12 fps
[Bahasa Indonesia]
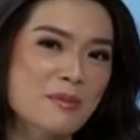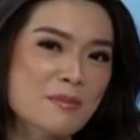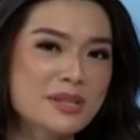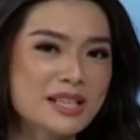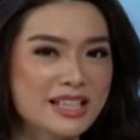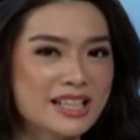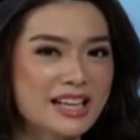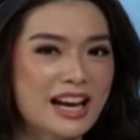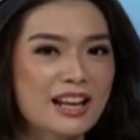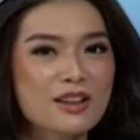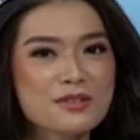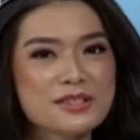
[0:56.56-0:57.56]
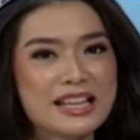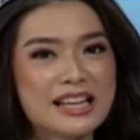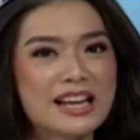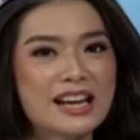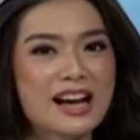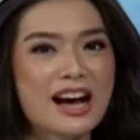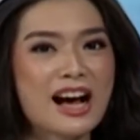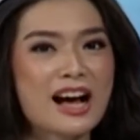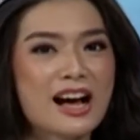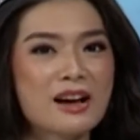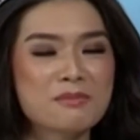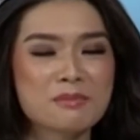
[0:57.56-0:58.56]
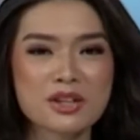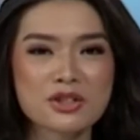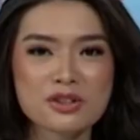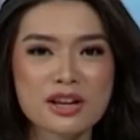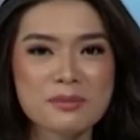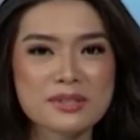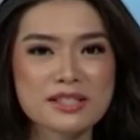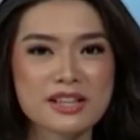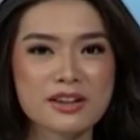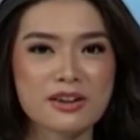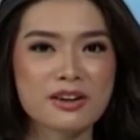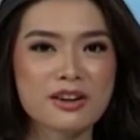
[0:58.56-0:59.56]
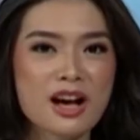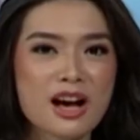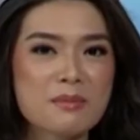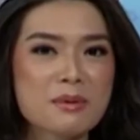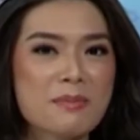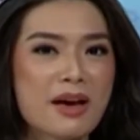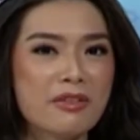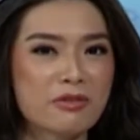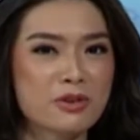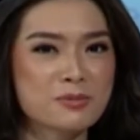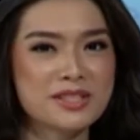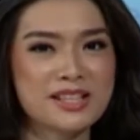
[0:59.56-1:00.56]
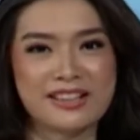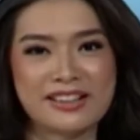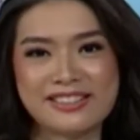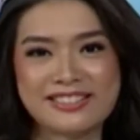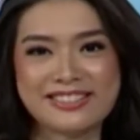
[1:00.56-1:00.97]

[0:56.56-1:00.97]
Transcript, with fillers: Menyanyi. I love singing. Um, actually, I'm a singer. I'm a bathroom singer.